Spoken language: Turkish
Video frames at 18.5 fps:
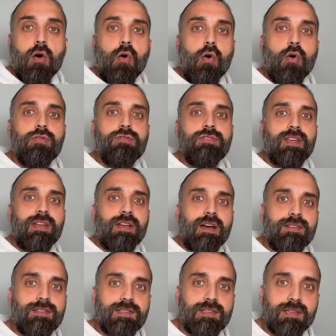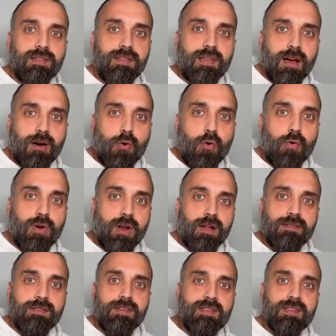O yüzden aslında
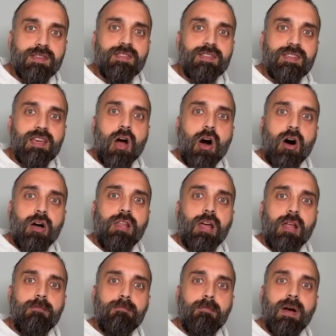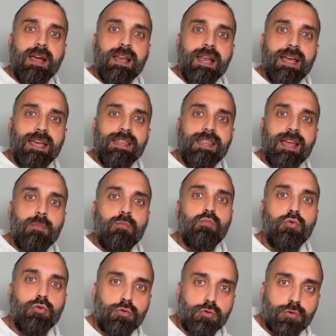orantısız yağlanma ile
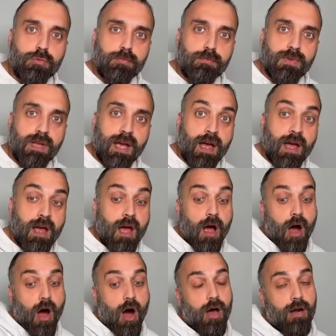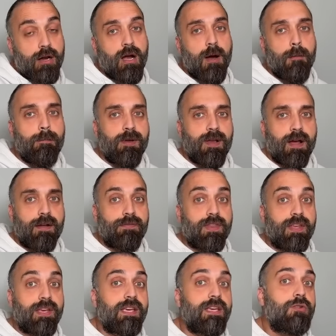giden bu durumda arka
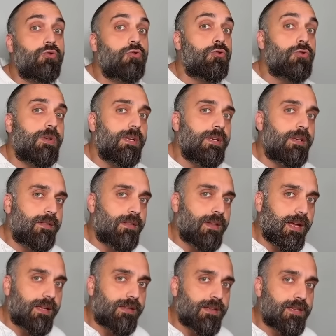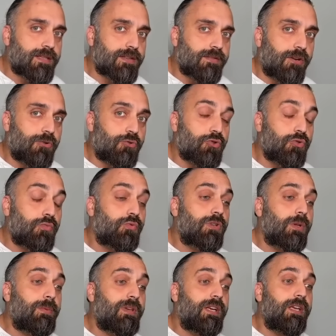planda insülinin de etkisi var. Çünkü
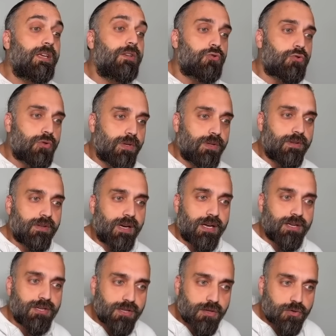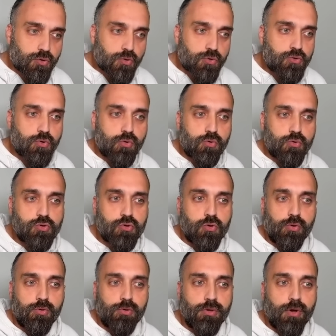burada bir insülin direnci de söz
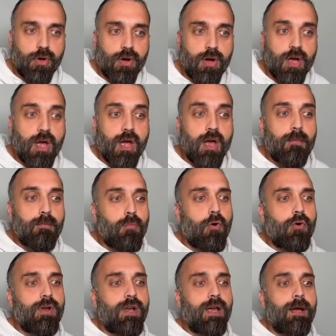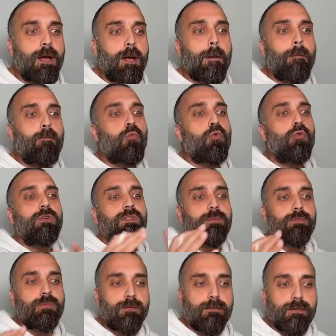konusu oluyor. Böyle
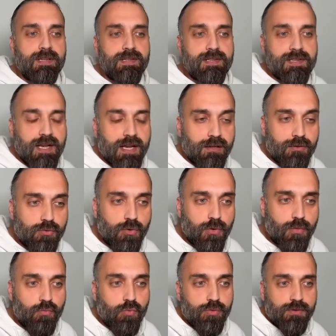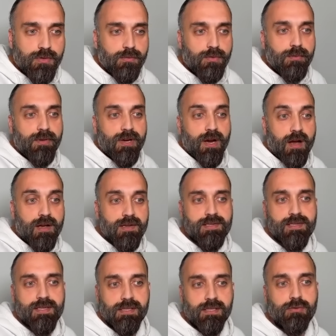multiple bir sendrom, multiple bir
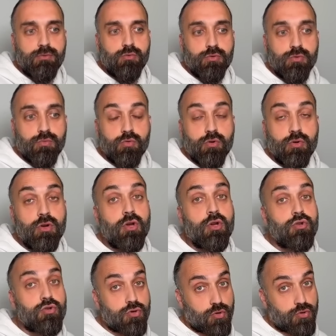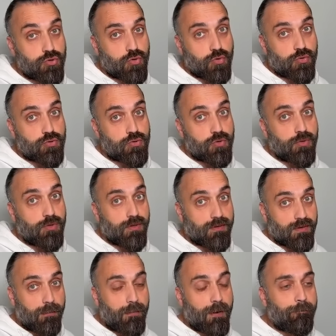hastalık durumu söz konusu
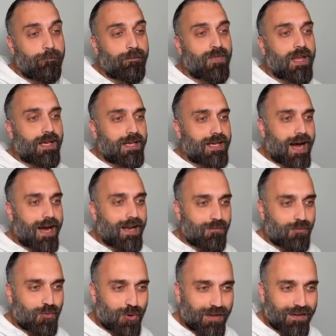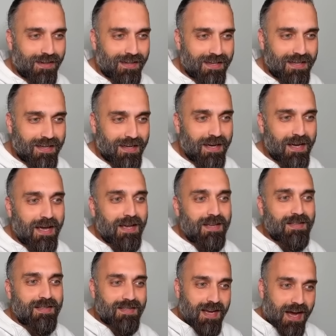oluyor. Tamam? Yani buradaki
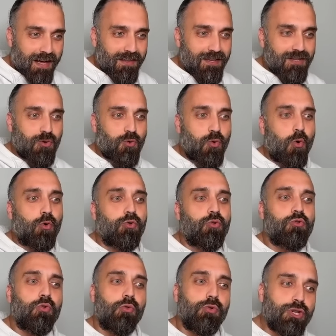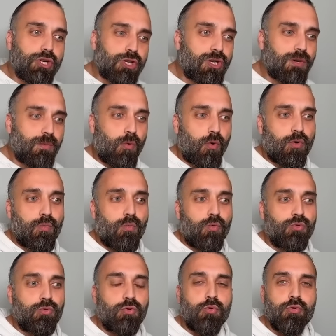sadece kortizol yıkım
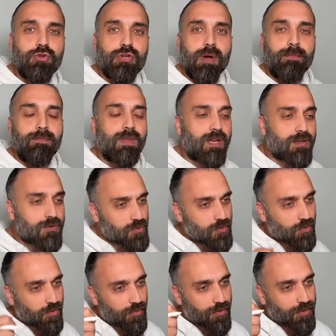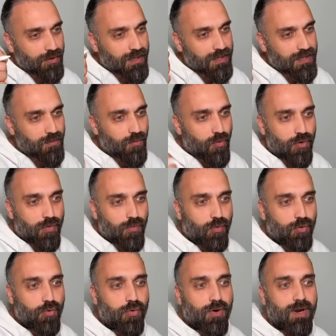hormonudur hocam. Nasıl oluyor da yıkım
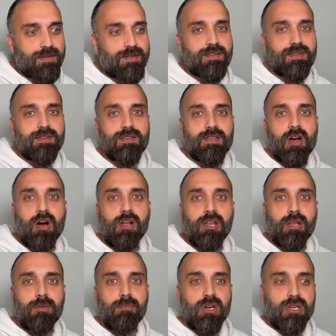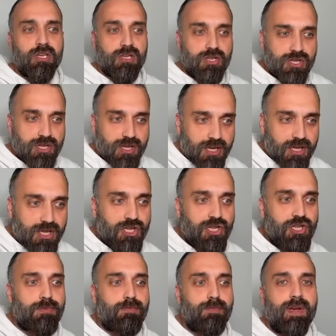hormonu orantısız yağlanma işte
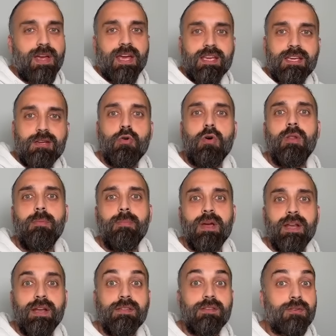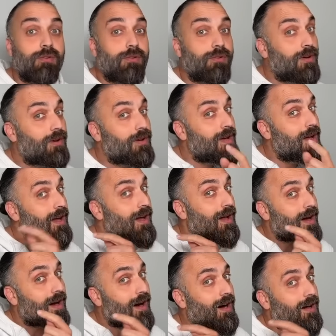şişmeye, kilo almaya neden oluyor?
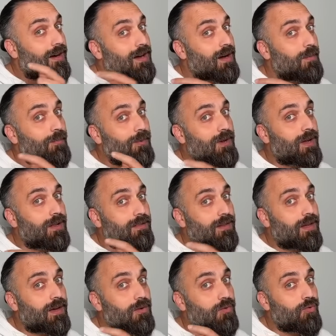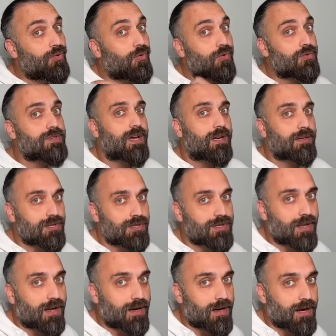arka planda glukoz
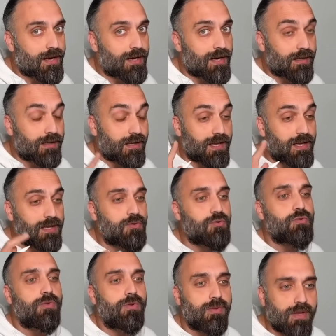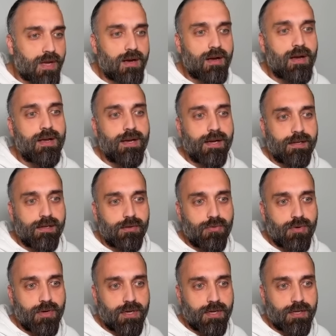artışından kaynaklı insülinden
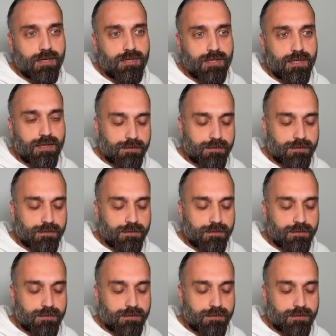kaynaklanıyor arkadaşlar.